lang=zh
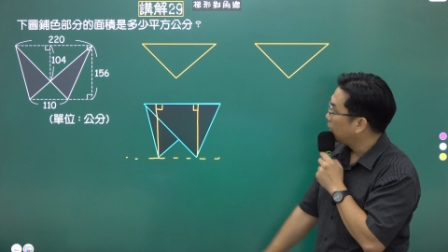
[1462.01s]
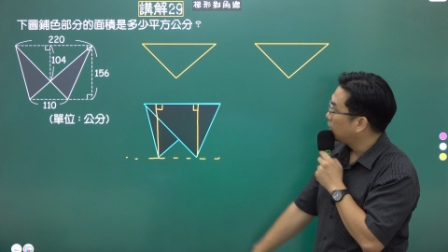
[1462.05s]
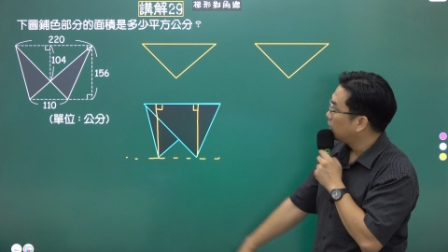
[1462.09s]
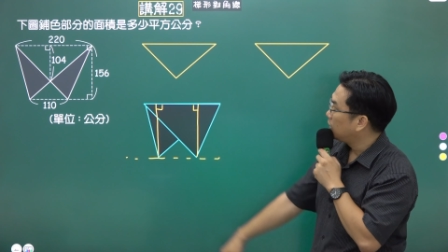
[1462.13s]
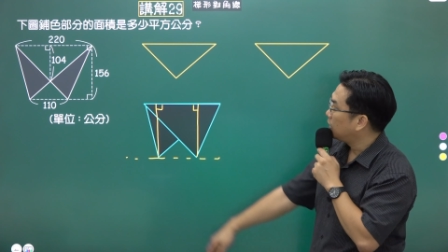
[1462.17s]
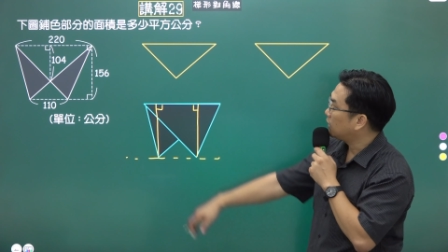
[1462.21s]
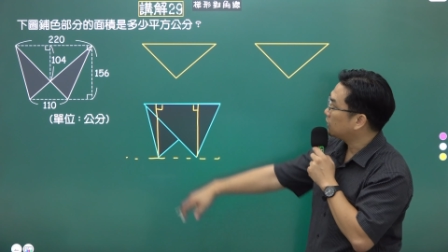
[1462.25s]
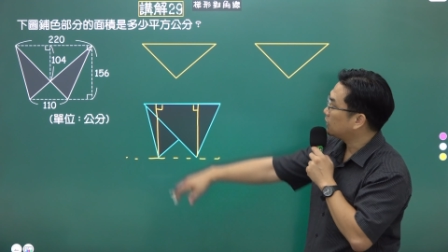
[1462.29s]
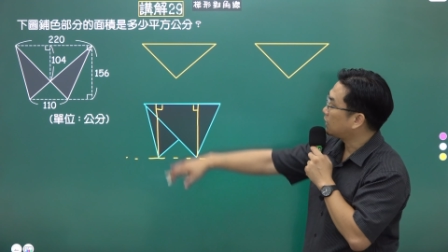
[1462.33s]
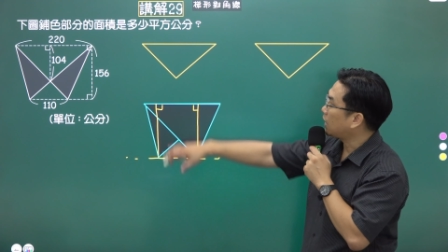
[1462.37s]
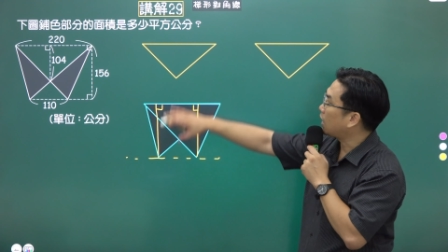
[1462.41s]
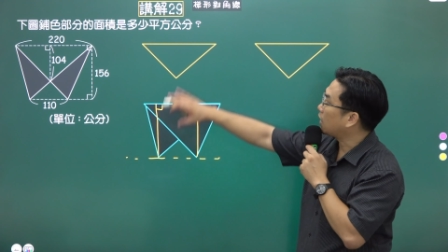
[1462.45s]

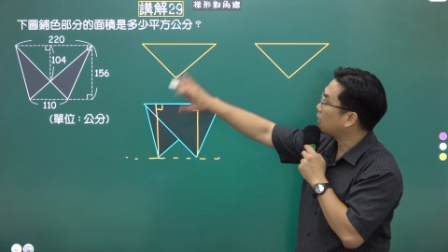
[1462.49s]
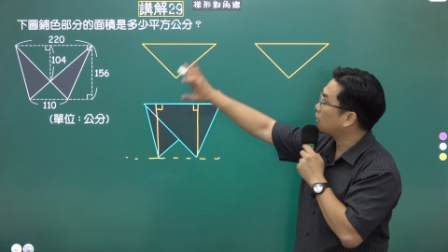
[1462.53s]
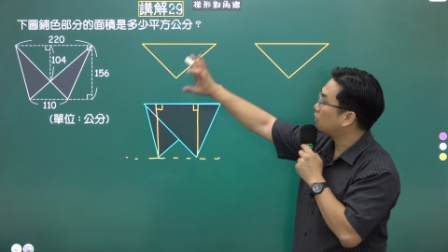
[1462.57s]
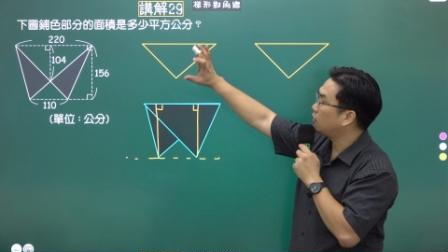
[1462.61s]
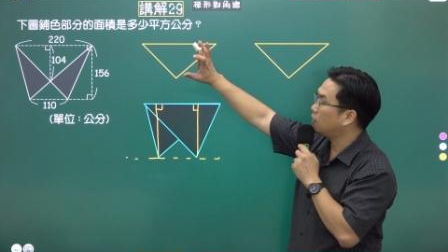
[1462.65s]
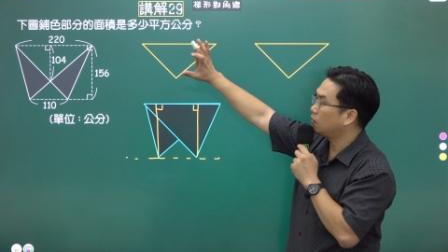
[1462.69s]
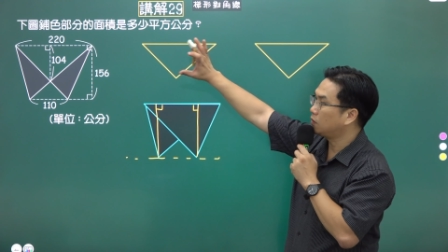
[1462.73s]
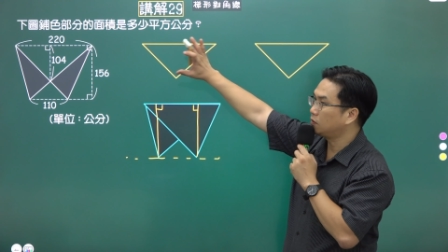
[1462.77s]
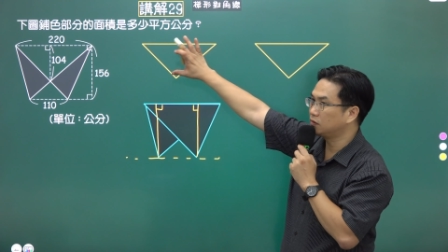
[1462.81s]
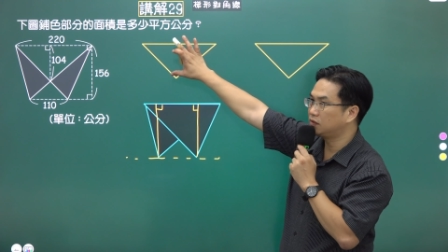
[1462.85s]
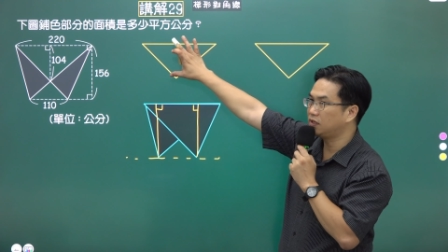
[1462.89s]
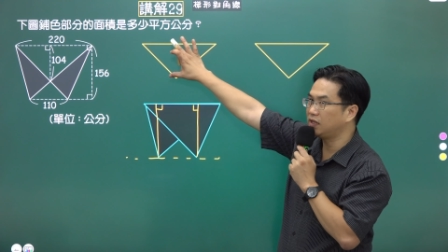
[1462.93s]
那它
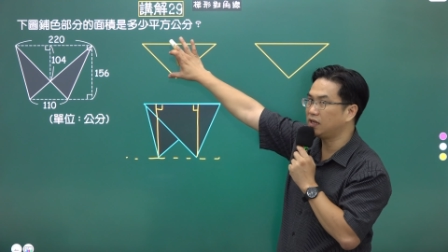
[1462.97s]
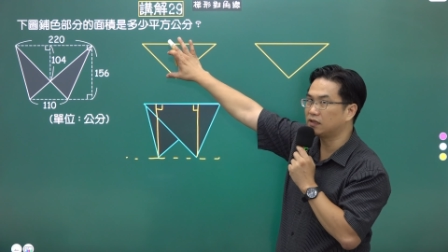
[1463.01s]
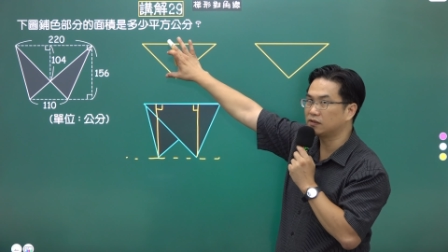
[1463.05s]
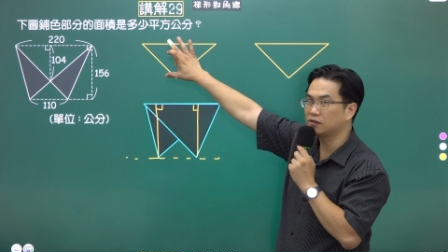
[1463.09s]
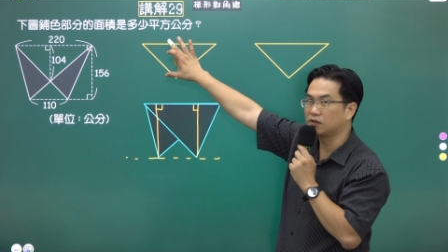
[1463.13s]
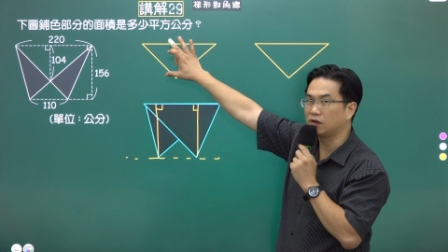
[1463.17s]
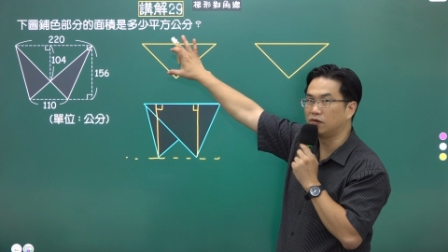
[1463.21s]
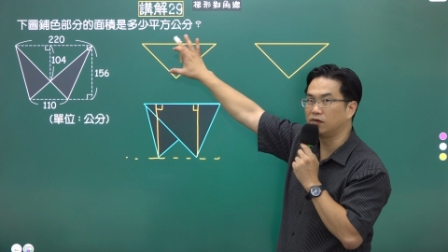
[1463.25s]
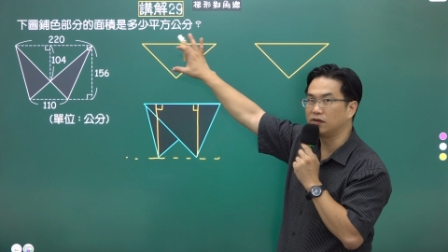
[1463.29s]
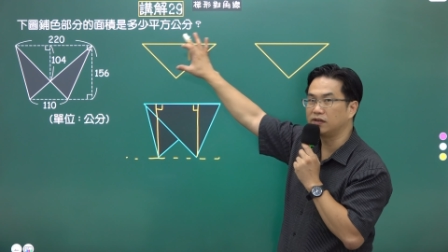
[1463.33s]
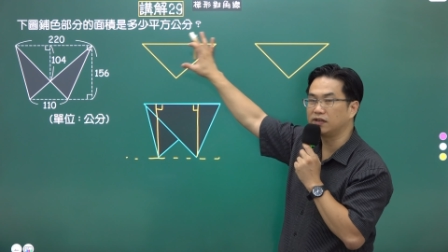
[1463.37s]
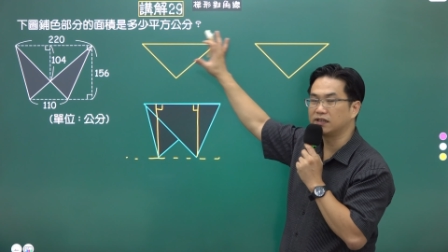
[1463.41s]
扣掉
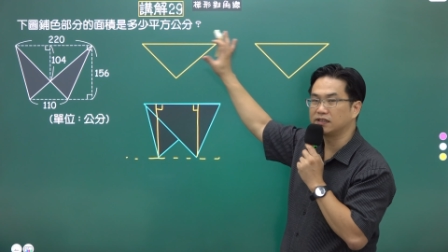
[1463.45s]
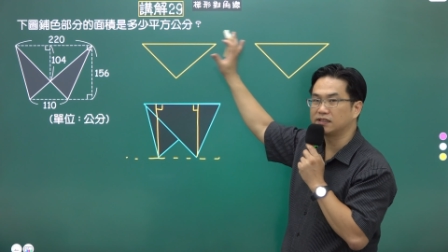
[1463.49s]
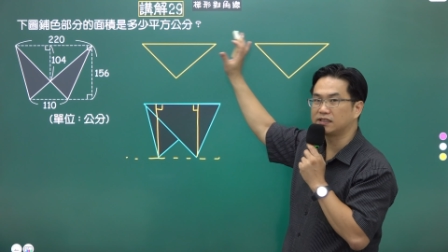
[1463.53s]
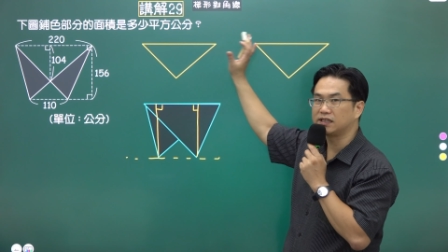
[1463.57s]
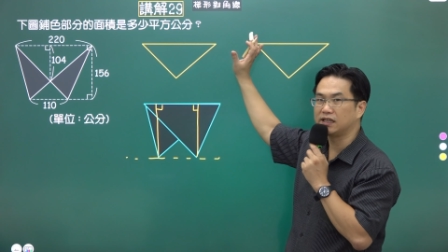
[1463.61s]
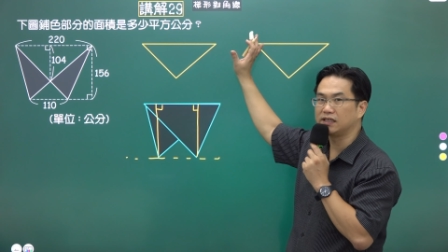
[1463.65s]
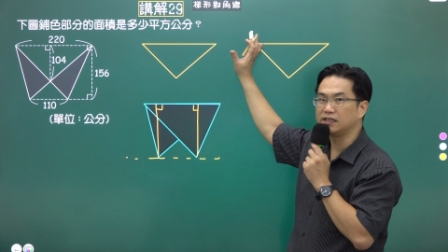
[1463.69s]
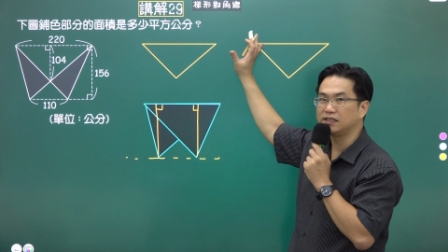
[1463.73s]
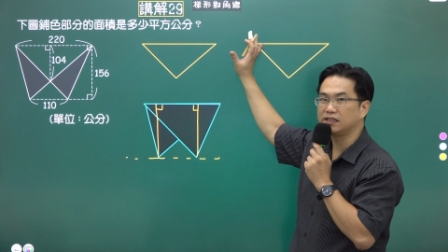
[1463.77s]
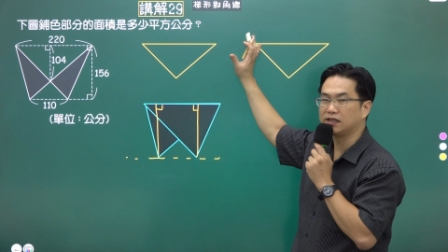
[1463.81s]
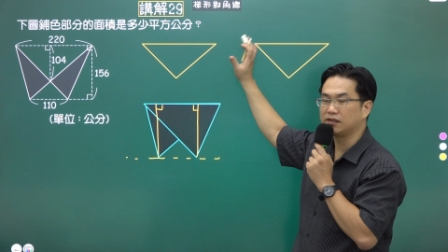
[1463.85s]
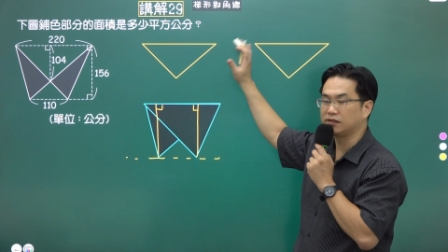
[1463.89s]
同一个
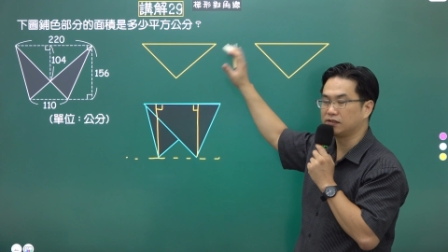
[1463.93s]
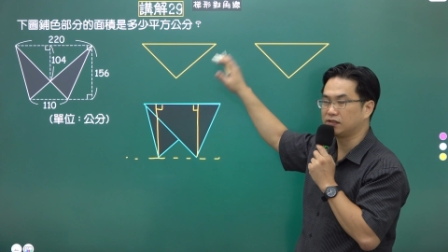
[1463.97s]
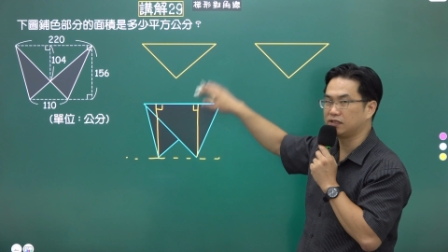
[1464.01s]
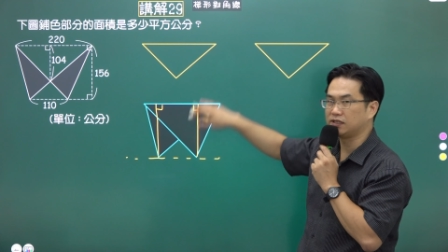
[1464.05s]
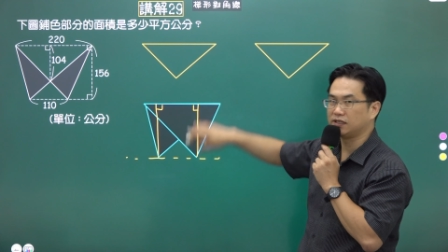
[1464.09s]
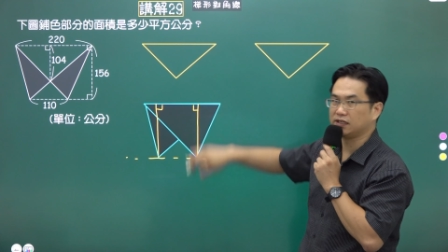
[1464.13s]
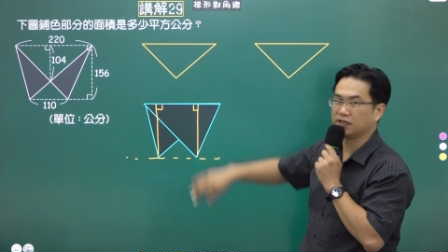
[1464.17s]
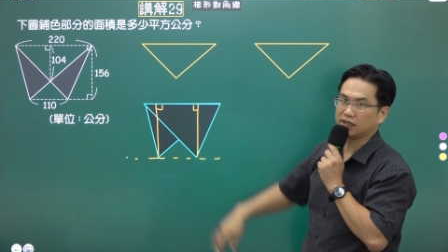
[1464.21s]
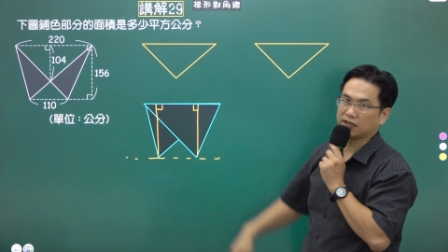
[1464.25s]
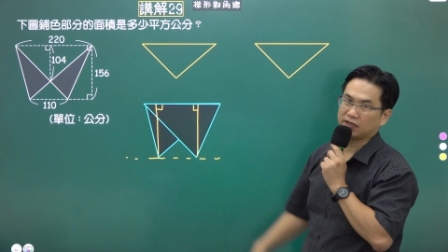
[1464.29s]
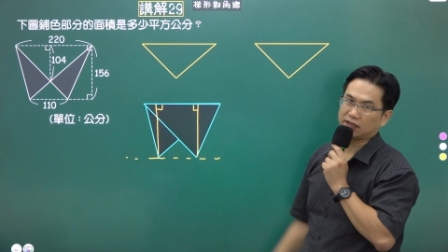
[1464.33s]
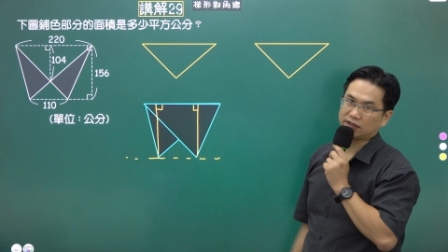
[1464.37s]
三角
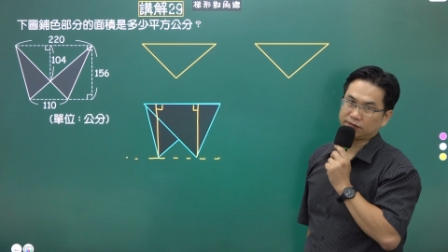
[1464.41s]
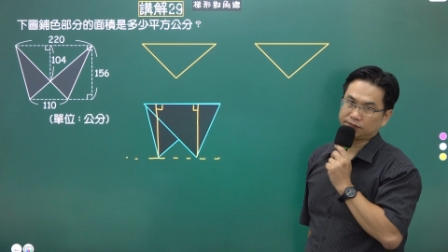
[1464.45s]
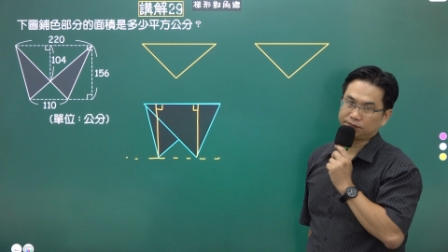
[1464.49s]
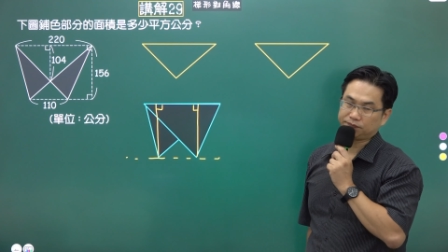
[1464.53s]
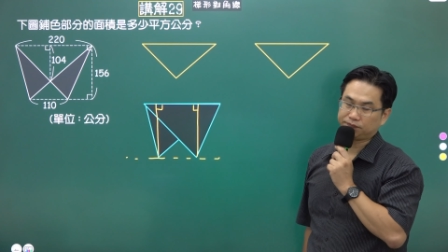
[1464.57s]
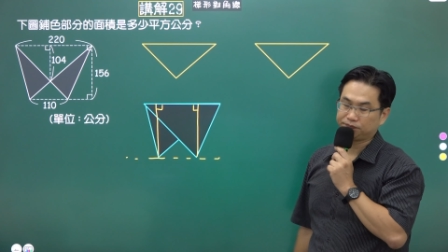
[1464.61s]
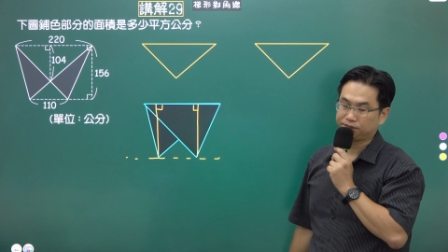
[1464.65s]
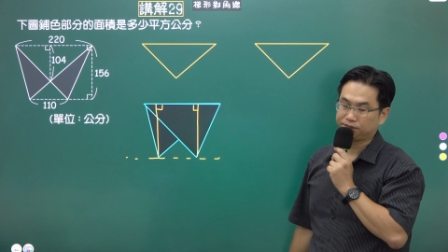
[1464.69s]
形啊，